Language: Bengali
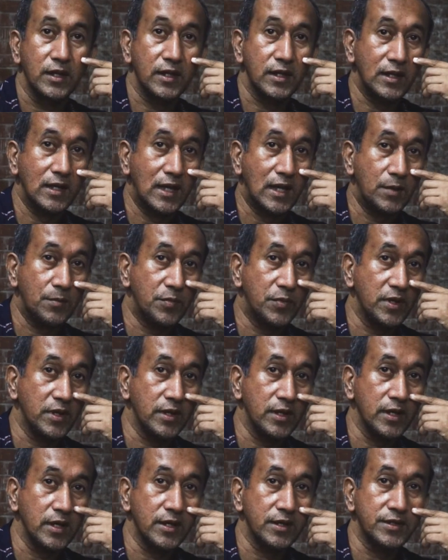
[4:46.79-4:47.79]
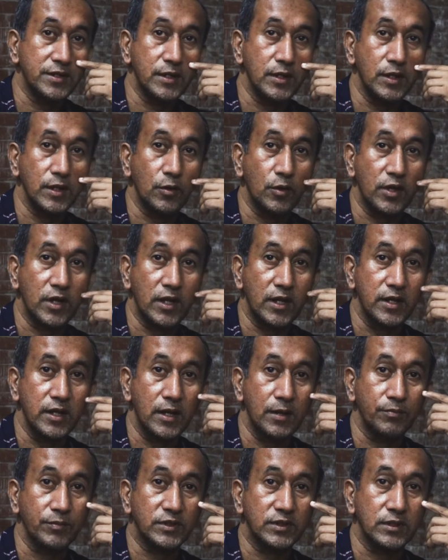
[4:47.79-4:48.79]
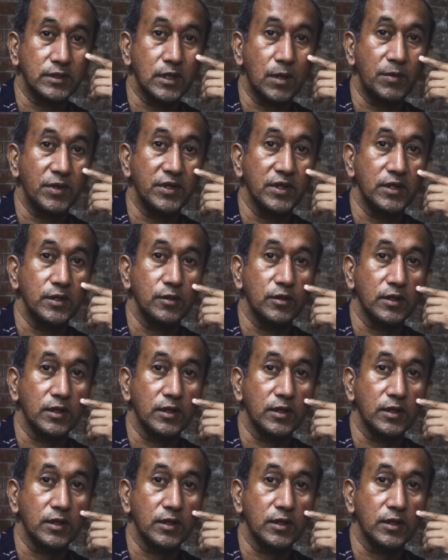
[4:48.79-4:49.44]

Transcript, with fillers: এই লাইব্রেরির যে অনারিয়াম শিক্ষা আমাদের